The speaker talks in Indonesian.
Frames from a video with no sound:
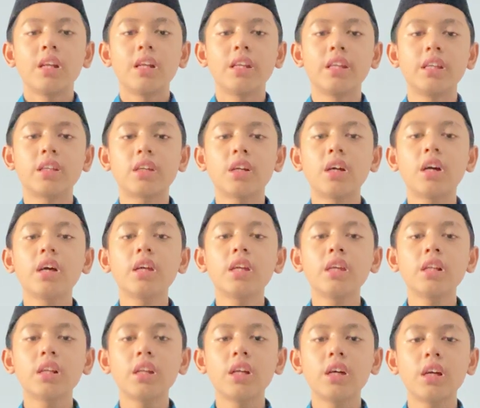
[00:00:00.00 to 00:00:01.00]
Lika
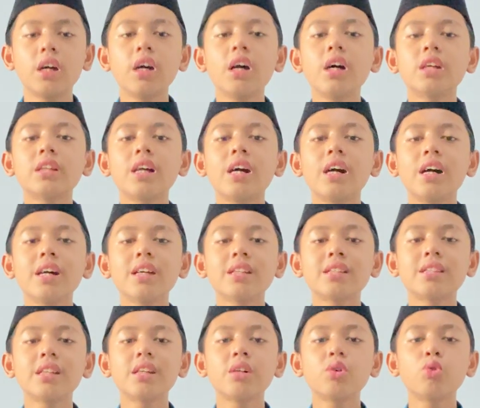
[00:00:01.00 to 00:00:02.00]
ila
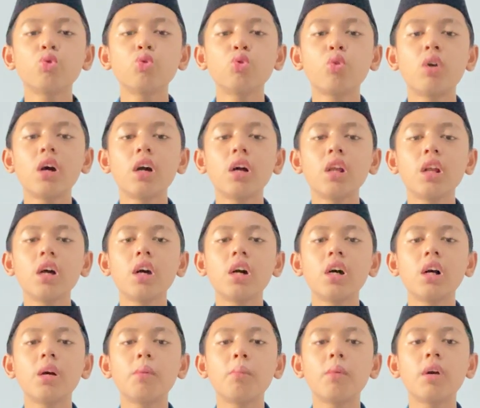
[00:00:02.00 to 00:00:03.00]
ta'asau
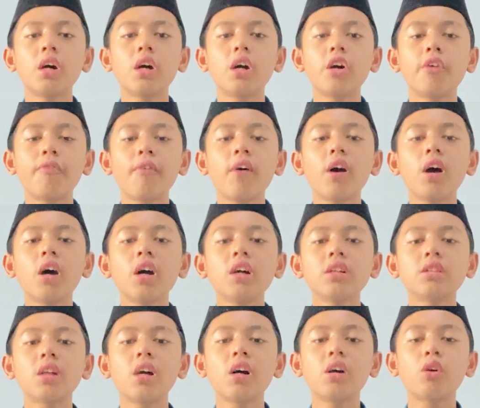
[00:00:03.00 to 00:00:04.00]
wa ma
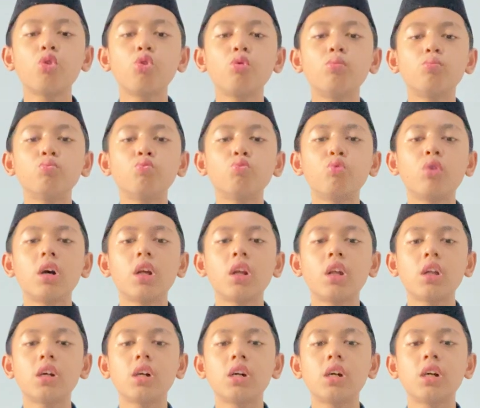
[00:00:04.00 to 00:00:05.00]
fatakum
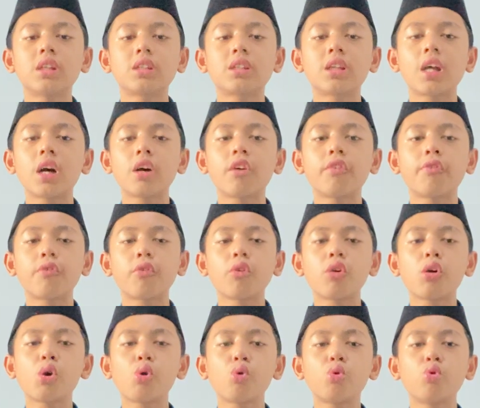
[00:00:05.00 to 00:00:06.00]
wa la
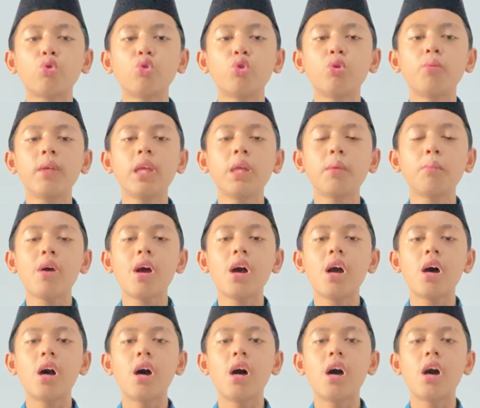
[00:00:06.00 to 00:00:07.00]
tafrahu
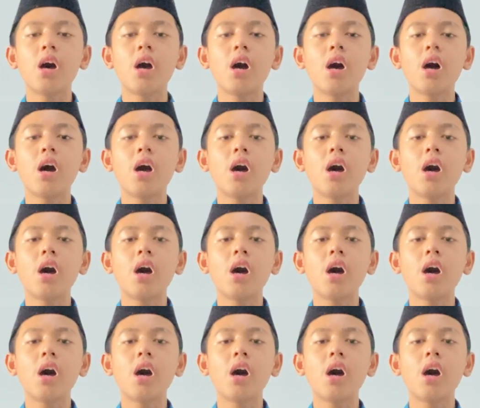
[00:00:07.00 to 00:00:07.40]
bima